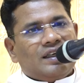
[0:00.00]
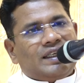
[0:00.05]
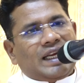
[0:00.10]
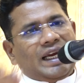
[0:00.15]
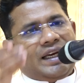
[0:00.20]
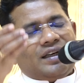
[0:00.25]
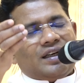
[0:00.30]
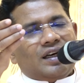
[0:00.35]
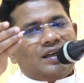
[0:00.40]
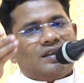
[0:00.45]

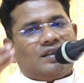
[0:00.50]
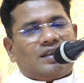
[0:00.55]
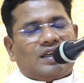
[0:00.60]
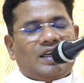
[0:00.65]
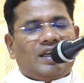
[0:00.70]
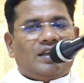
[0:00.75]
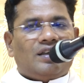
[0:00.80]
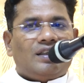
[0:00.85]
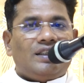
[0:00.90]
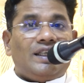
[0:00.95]
டேக் அண்ட்
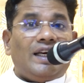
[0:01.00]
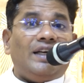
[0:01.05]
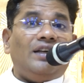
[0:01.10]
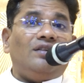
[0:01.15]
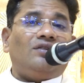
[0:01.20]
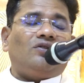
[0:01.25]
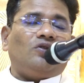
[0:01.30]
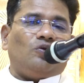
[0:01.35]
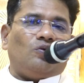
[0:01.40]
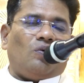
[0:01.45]
ரீட்
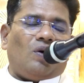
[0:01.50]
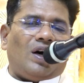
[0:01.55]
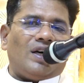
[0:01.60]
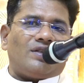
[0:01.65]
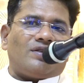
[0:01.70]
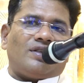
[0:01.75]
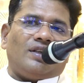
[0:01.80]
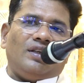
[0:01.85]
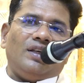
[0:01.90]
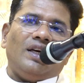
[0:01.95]
எடுத்து
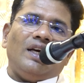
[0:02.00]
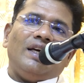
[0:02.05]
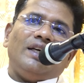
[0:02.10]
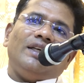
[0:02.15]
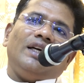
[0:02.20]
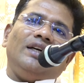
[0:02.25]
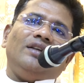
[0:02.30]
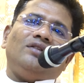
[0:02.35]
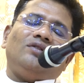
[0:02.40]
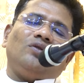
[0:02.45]
வாசி
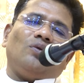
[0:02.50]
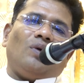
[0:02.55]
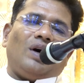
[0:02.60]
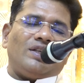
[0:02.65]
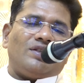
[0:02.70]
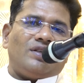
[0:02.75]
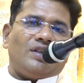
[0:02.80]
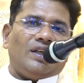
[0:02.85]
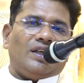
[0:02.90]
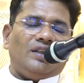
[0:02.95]
எடுத்து
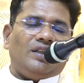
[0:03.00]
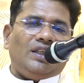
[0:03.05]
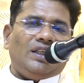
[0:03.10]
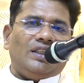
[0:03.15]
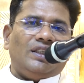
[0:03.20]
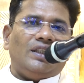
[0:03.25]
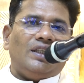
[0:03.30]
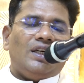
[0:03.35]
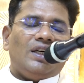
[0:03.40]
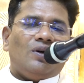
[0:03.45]
வாசி
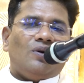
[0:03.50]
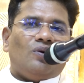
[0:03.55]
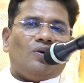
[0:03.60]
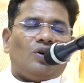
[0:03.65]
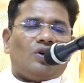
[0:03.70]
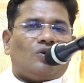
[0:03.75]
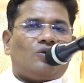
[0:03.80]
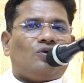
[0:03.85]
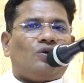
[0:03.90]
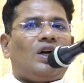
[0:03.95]
என்று
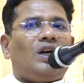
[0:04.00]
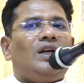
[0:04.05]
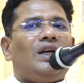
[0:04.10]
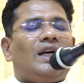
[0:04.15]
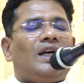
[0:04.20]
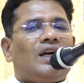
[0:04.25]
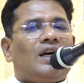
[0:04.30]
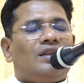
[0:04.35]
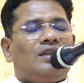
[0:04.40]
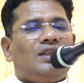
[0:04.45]
ஒரு
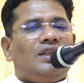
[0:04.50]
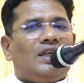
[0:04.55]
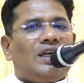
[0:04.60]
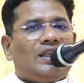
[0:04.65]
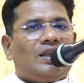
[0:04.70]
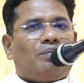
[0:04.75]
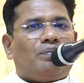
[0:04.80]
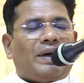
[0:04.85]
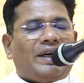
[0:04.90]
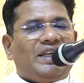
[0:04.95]
குரலானது
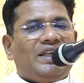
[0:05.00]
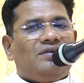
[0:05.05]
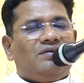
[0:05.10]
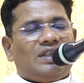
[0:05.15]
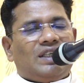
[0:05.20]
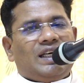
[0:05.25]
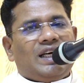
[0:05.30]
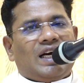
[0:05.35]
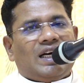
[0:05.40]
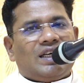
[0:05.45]
அந்த பையன்
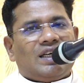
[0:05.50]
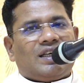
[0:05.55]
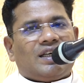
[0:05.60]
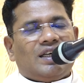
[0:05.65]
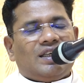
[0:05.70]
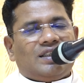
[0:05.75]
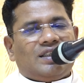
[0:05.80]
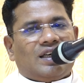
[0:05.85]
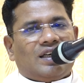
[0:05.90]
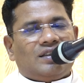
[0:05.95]
வழியாக
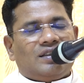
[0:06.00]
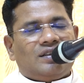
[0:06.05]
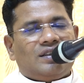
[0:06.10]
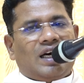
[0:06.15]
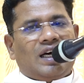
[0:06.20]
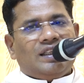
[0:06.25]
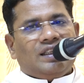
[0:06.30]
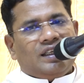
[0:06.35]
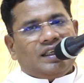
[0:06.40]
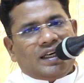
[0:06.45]
கேட்கிறது
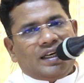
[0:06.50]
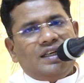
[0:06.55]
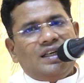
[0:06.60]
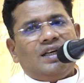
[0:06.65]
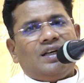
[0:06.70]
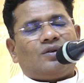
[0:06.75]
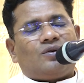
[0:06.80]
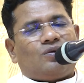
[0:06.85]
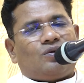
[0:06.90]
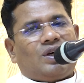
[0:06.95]
அது
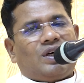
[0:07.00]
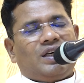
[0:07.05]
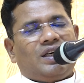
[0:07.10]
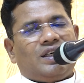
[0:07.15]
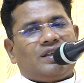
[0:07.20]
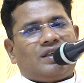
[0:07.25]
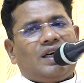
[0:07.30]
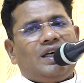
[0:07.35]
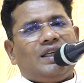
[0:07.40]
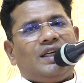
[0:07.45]
என்ன குரல்
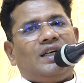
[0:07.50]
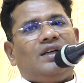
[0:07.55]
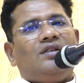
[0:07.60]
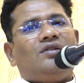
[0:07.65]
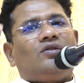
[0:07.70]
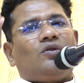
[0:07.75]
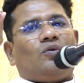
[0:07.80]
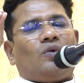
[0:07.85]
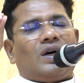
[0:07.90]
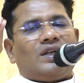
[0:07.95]
என்றால்
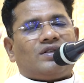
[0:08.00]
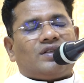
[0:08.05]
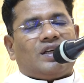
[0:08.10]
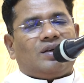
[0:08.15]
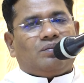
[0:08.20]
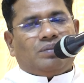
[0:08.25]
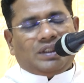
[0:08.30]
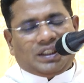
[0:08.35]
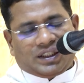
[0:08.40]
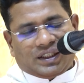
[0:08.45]
எடுத்து வாசி
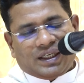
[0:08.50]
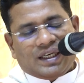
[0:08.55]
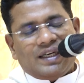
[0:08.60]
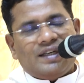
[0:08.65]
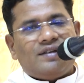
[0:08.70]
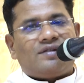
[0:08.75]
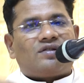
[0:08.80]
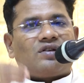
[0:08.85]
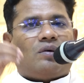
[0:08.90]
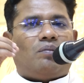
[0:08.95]
என்பது
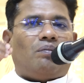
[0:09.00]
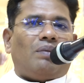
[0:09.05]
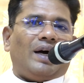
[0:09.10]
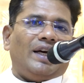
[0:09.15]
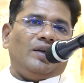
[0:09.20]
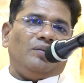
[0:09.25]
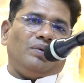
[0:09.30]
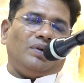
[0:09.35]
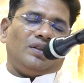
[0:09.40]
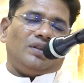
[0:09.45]
இட்ஸ் அ
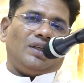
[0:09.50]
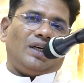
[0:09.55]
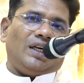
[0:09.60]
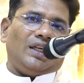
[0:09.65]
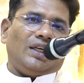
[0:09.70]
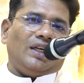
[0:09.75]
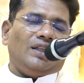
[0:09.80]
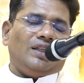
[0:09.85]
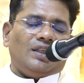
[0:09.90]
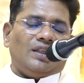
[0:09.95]
பைபிள்
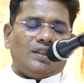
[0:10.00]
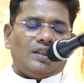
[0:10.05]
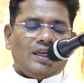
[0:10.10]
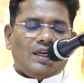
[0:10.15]
அதாவது